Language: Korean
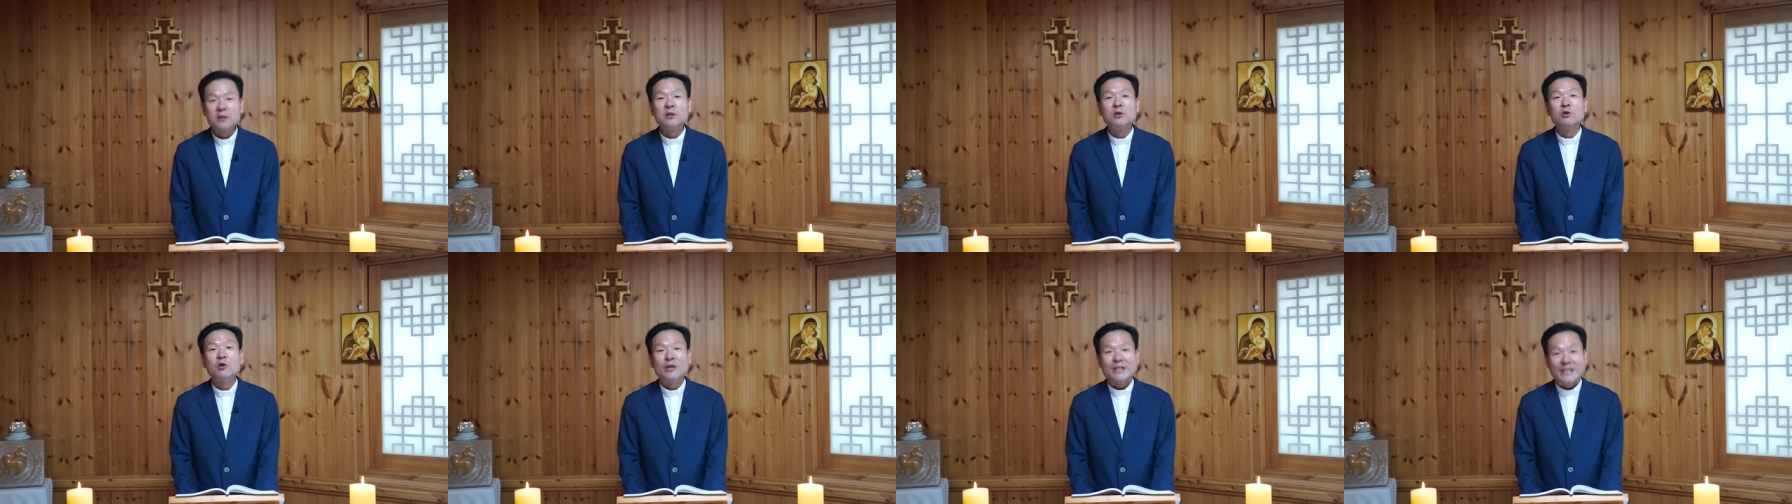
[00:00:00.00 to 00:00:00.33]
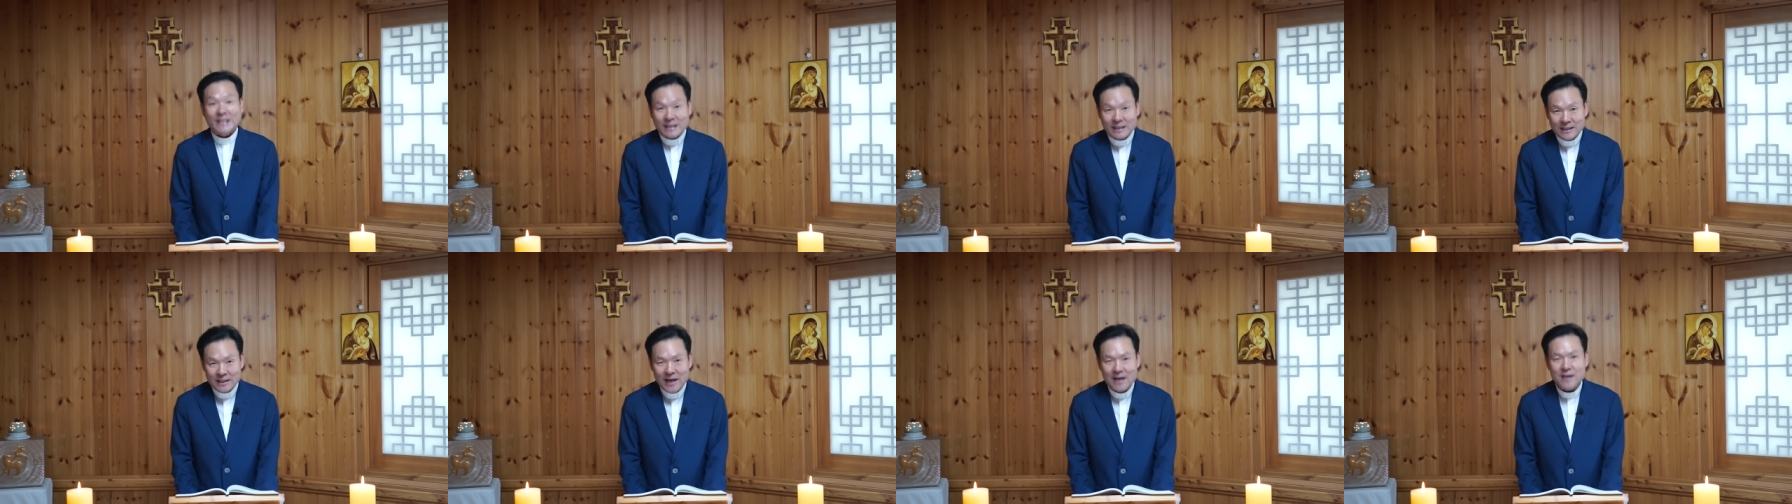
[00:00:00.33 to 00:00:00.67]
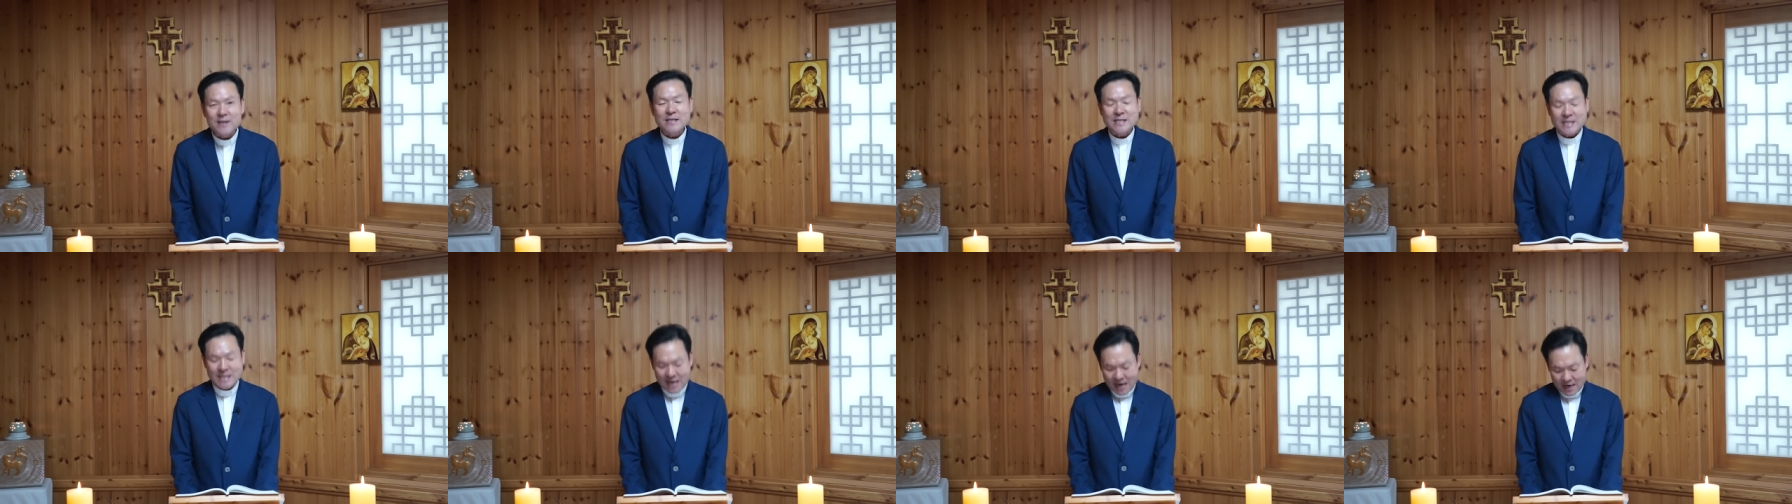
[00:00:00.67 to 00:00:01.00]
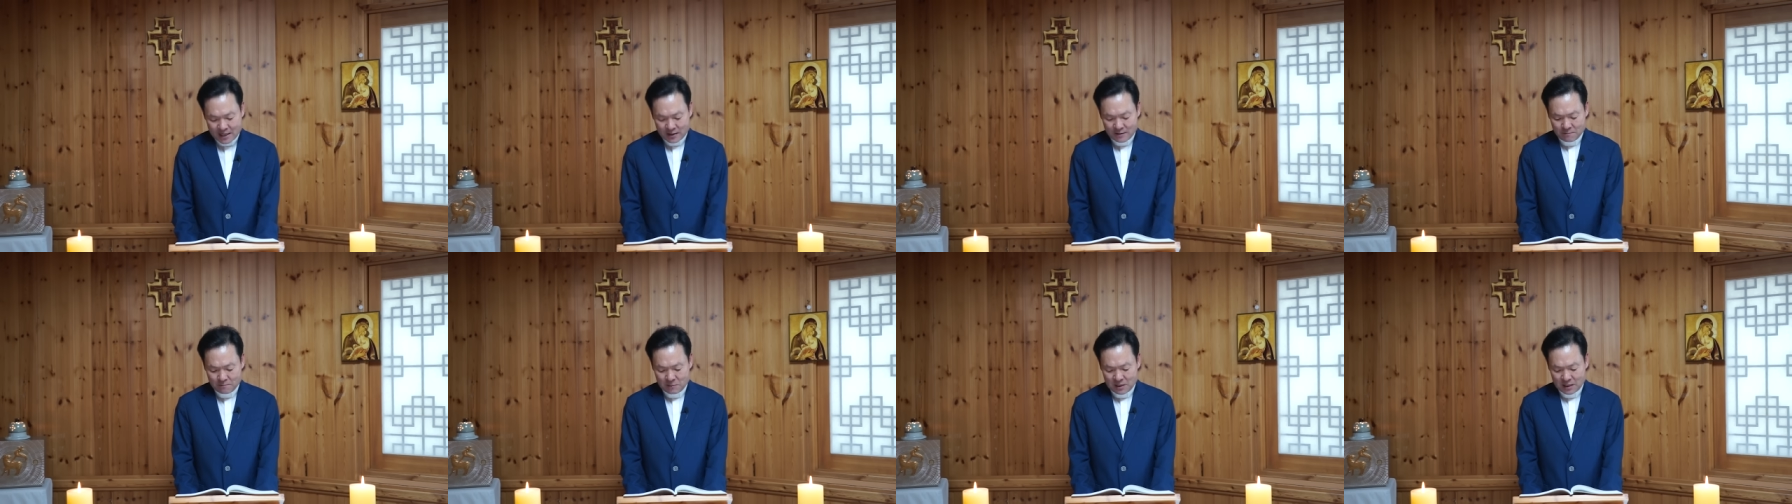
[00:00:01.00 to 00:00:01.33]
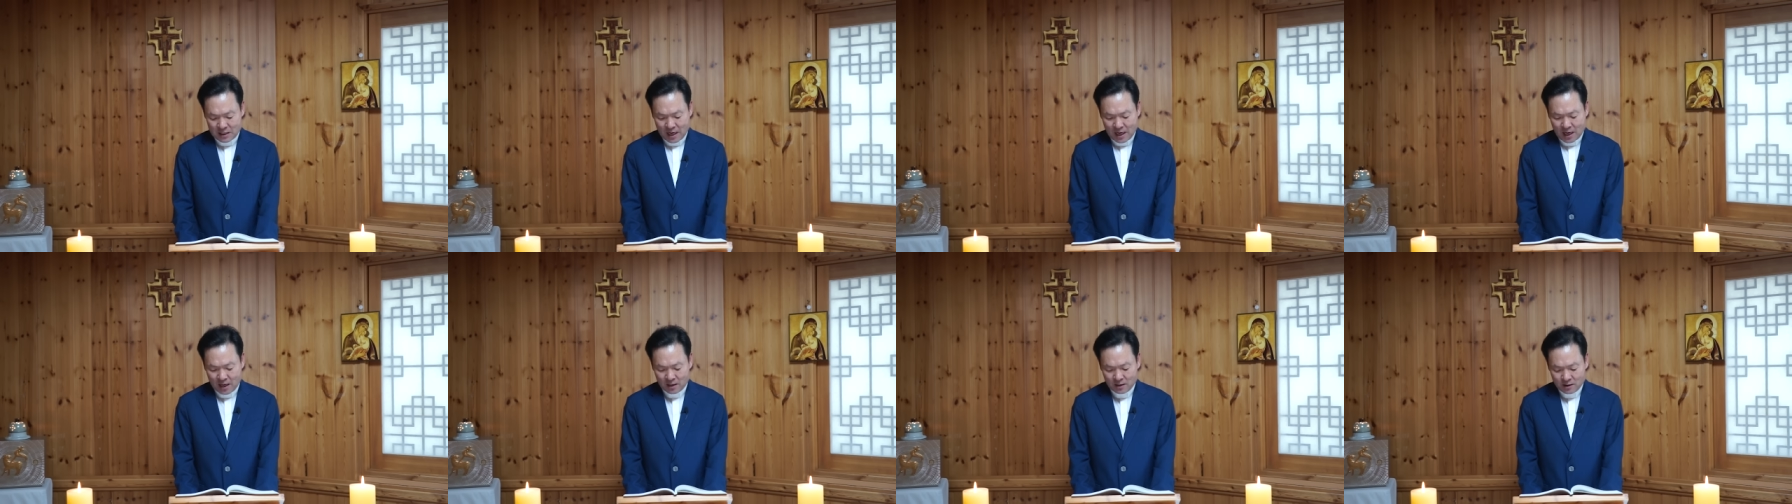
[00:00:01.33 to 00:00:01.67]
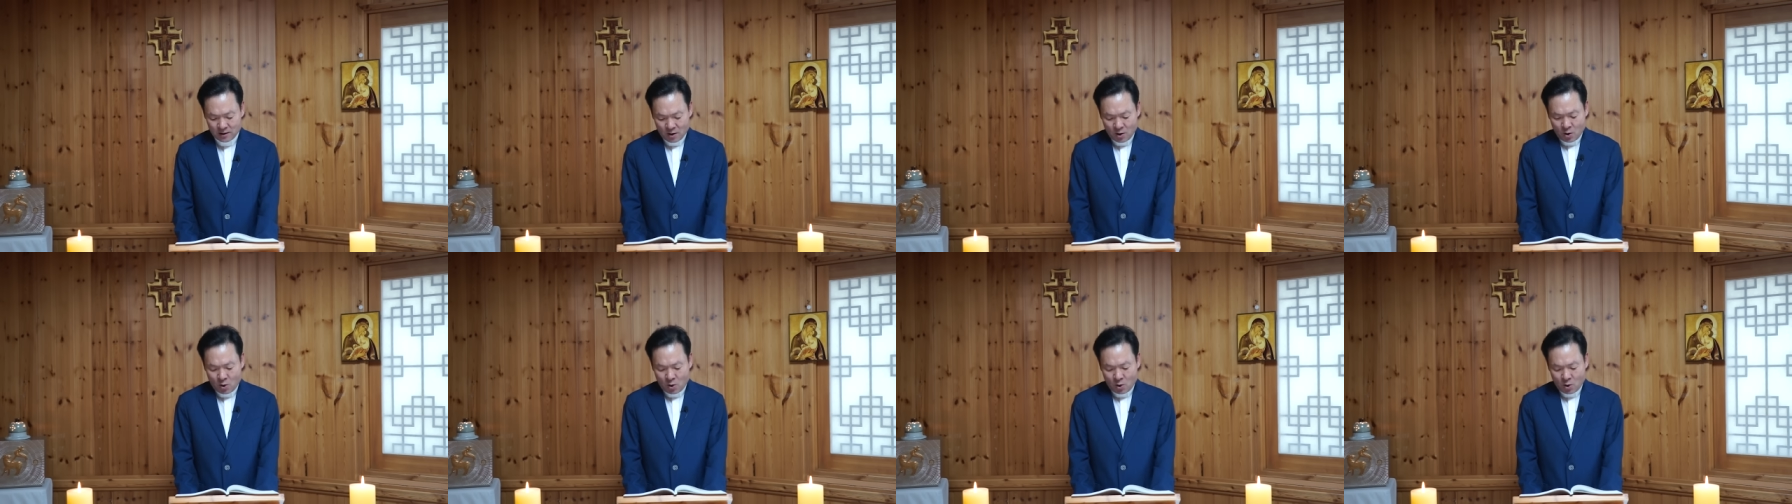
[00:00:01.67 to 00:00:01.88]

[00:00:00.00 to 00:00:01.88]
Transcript: 들어있다는 이야기입니다.